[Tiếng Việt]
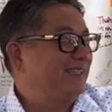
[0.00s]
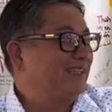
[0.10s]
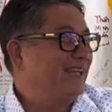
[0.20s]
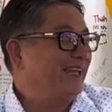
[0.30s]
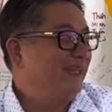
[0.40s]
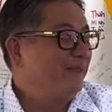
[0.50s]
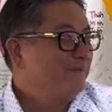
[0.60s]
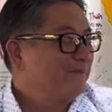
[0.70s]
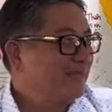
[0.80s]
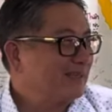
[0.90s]
tử này
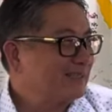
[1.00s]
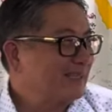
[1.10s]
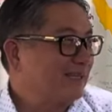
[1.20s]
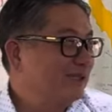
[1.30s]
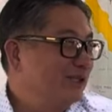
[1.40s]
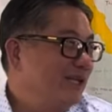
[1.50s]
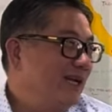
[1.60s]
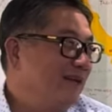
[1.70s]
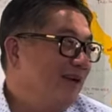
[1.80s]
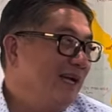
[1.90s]
chắc thành người
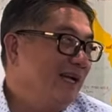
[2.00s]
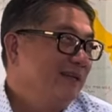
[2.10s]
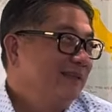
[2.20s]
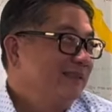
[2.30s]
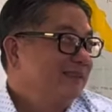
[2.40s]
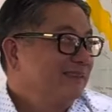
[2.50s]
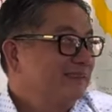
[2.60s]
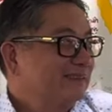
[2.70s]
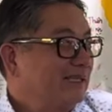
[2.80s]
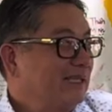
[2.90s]
lại quá
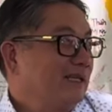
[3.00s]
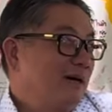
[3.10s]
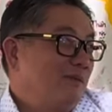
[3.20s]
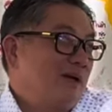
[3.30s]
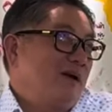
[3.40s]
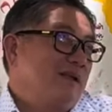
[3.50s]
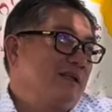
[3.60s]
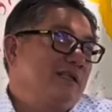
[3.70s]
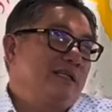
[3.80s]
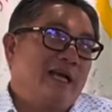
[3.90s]
tại vì không có lo
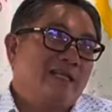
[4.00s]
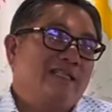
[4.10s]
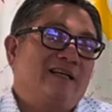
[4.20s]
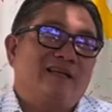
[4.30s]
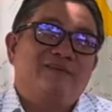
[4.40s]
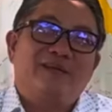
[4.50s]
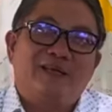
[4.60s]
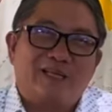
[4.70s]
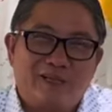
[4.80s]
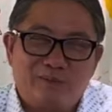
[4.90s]
cho người khác sao lành
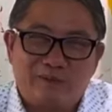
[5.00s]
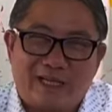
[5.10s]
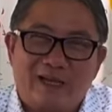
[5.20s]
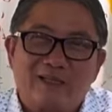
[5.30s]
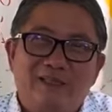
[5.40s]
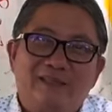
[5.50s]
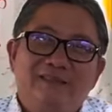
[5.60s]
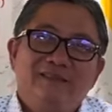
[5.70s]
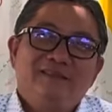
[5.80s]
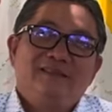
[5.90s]
à, thành bồ tát được
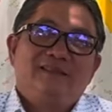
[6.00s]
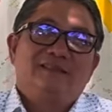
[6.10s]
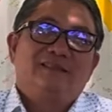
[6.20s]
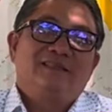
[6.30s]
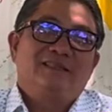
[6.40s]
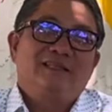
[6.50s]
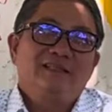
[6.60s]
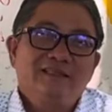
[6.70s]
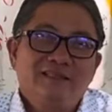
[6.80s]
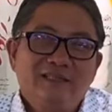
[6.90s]
còn
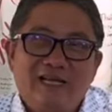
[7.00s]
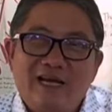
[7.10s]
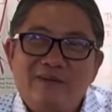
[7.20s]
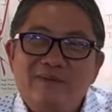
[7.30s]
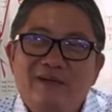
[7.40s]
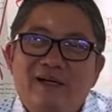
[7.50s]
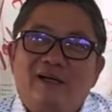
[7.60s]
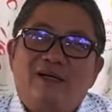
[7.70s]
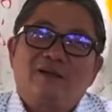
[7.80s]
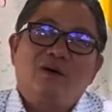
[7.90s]
những đứa nào
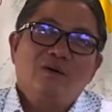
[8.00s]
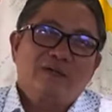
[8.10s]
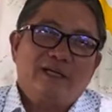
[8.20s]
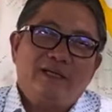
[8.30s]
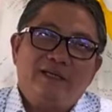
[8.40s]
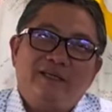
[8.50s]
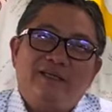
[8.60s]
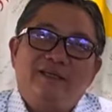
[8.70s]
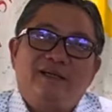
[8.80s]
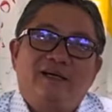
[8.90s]
mà đố
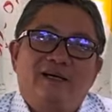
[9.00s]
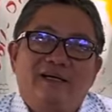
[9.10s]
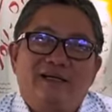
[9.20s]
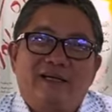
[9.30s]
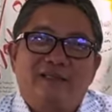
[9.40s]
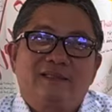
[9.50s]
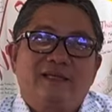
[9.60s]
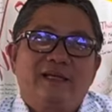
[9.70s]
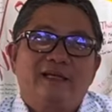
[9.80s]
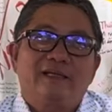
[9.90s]
kỵ à, ganh
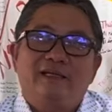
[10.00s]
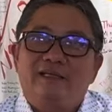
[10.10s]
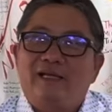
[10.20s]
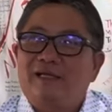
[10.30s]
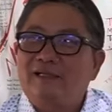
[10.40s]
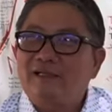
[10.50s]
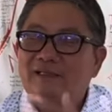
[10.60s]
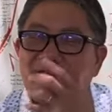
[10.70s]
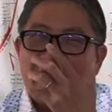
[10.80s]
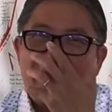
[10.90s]
ghét thì giận
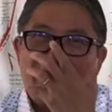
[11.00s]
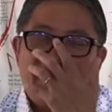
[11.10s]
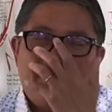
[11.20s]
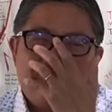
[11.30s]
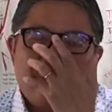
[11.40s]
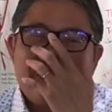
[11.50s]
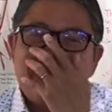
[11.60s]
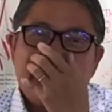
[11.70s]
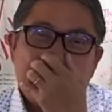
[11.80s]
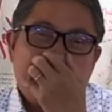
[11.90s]
lờ đó
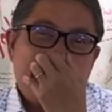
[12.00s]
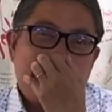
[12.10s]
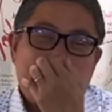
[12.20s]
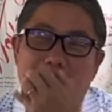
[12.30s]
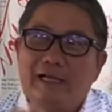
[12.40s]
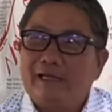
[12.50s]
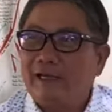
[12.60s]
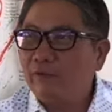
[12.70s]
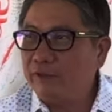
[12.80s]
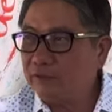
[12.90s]
thì sẽ là
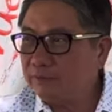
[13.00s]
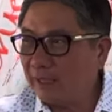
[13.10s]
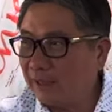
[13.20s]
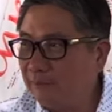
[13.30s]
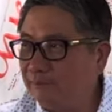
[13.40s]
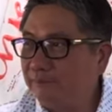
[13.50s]
ngạo quỷ súc sanh